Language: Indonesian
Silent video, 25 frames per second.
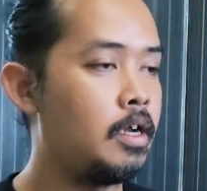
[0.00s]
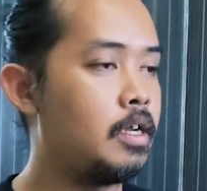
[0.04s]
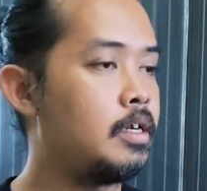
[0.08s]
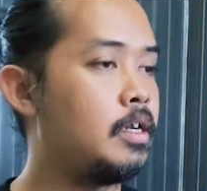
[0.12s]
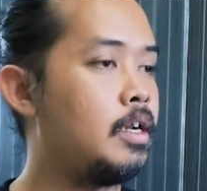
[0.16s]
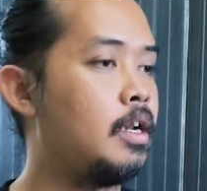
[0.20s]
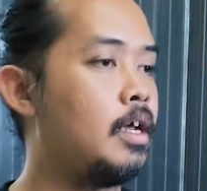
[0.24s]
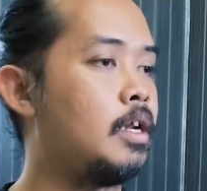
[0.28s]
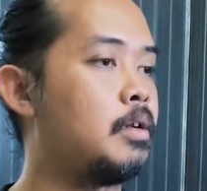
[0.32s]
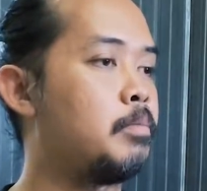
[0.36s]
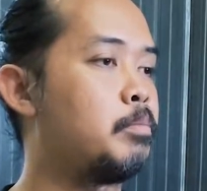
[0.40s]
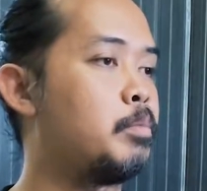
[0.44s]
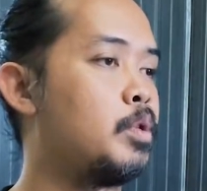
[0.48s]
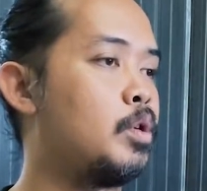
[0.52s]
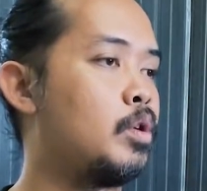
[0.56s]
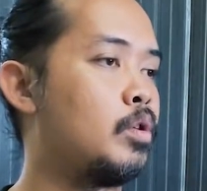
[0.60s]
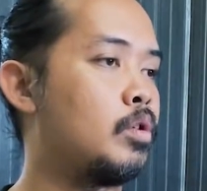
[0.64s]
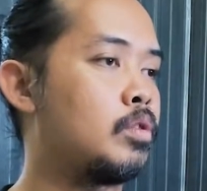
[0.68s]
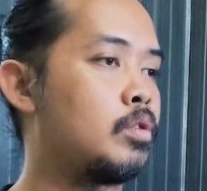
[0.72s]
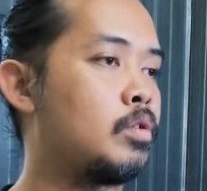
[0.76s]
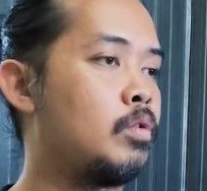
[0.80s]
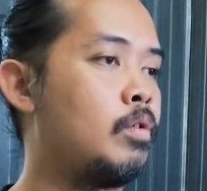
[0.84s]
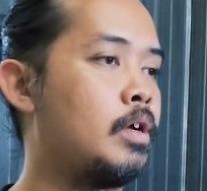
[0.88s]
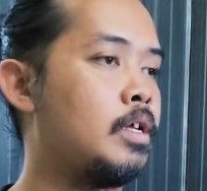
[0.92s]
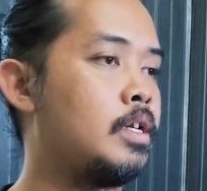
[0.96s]
dan
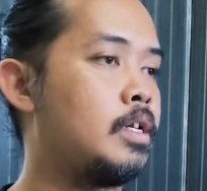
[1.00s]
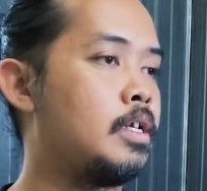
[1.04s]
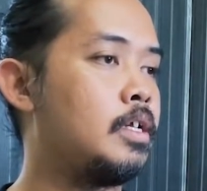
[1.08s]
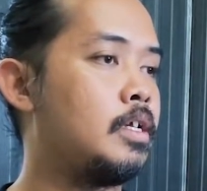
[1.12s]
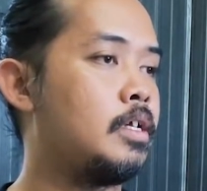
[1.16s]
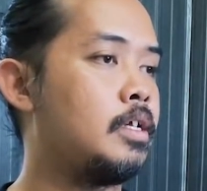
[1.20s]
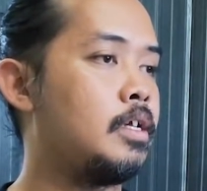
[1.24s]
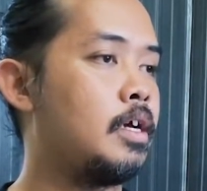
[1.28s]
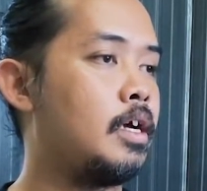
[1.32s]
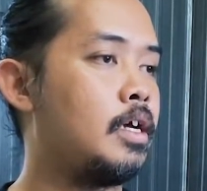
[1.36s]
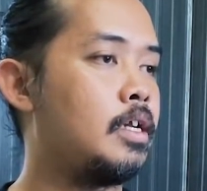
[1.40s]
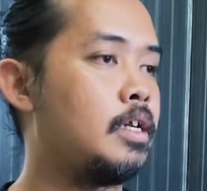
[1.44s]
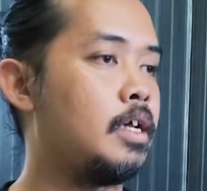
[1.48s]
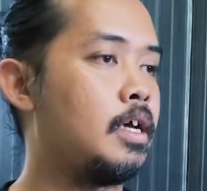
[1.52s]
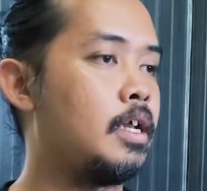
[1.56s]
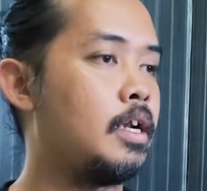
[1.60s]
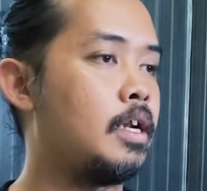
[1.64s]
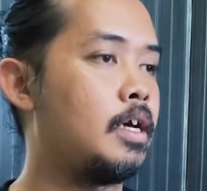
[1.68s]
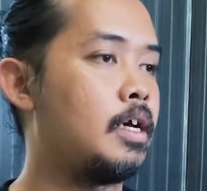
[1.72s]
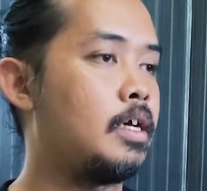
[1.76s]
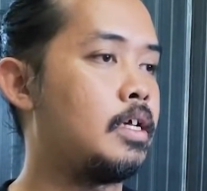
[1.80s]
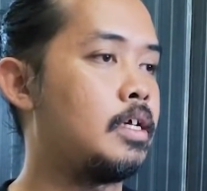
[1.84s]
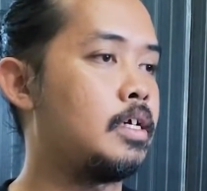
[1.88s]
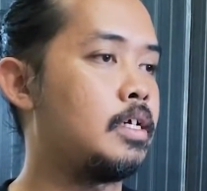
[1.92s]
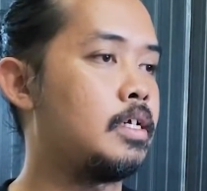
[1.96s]
menurut gue ini
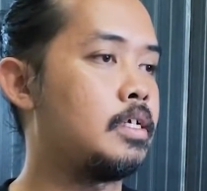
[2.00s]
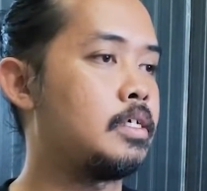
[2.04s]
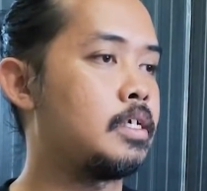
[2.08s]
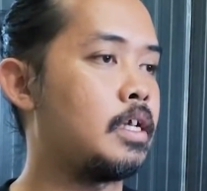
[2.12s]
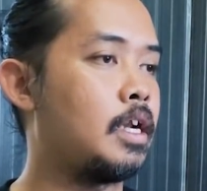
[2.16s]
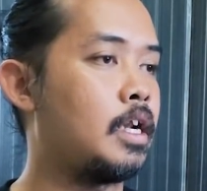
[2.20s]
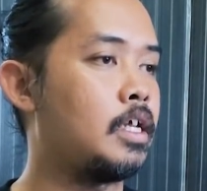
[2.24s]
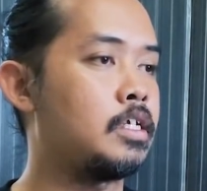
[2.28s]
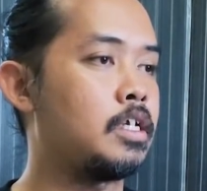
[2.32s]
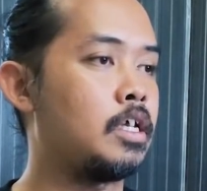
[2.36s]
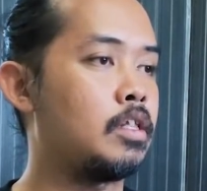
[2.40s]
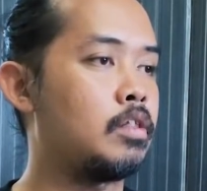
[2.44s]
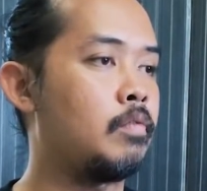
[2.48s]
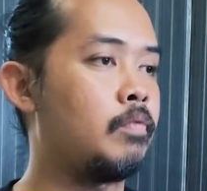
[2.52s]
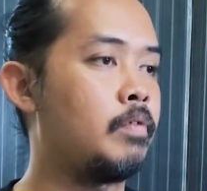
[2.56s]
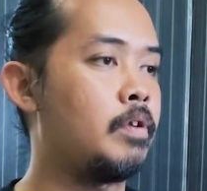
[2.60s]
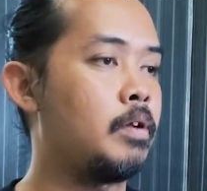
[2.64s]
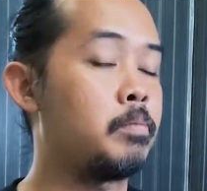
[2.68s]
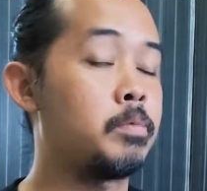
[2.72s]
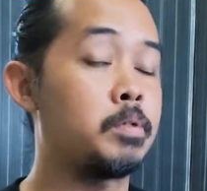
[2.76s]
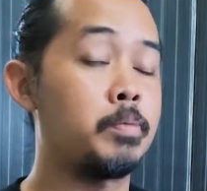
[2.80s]
adalah salah satu film